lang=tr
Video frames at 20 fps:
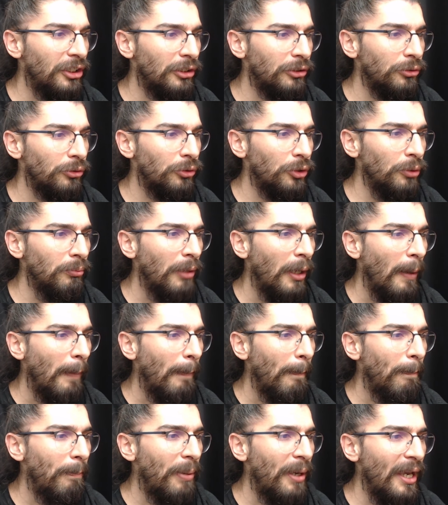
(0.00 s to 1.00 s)
yazıyorum.
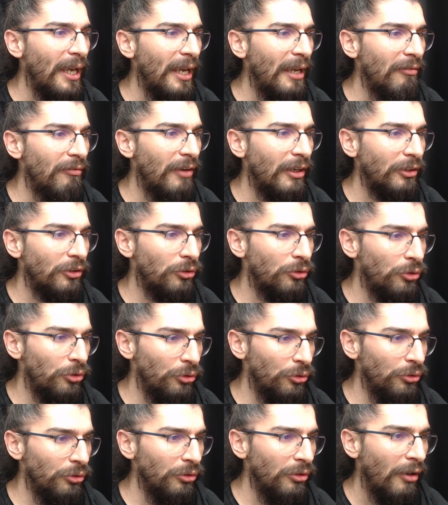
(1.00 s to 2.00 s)
P ve
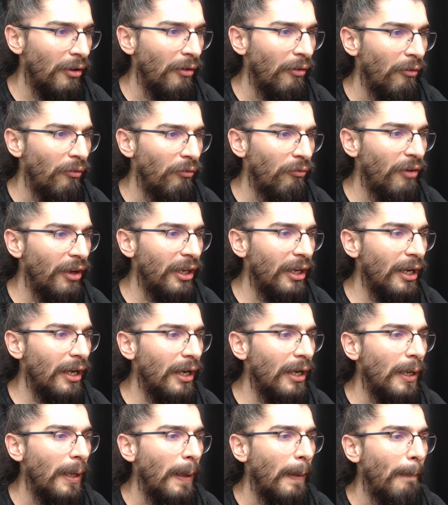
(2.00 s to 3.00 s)
Q
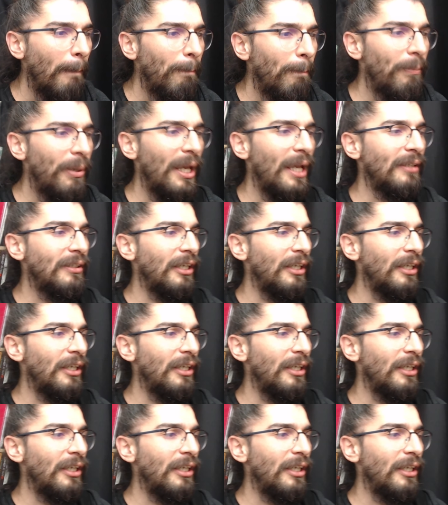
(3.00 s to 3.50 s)
veya P